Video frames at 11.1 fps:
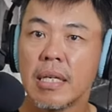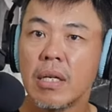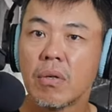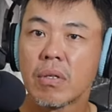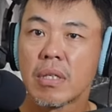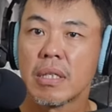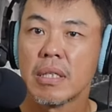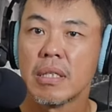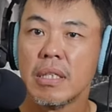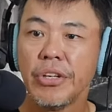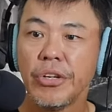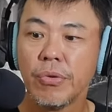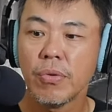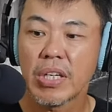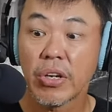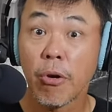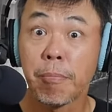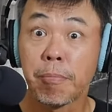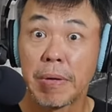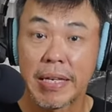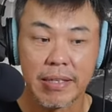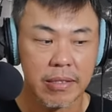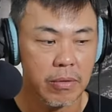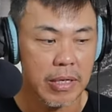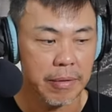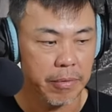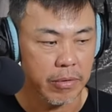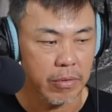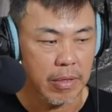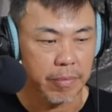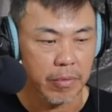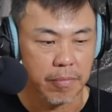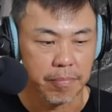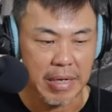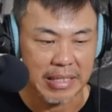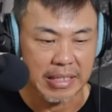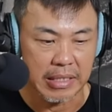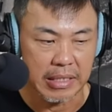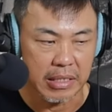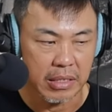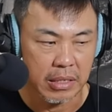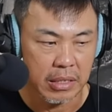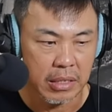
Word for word: look new keo Blade 2024 ini